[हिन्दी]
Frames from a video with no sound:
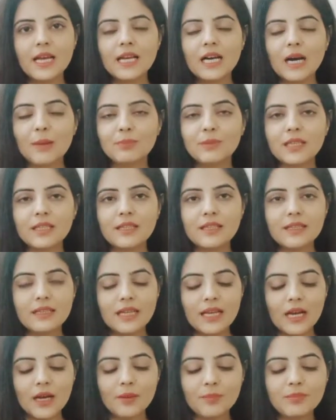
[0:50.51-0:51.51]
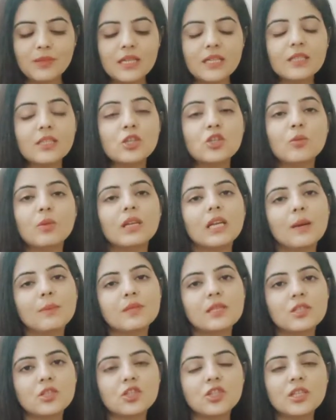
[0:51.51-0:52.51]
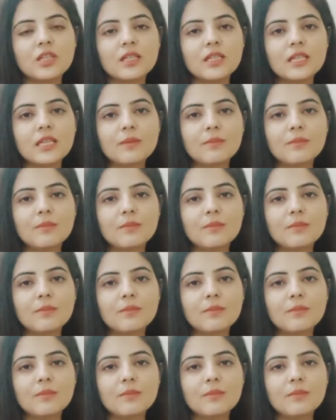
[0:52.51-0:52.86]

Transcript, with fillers: अब तक की ये अपडेट थी जो मैंने आपके साथ शेयर टीचर की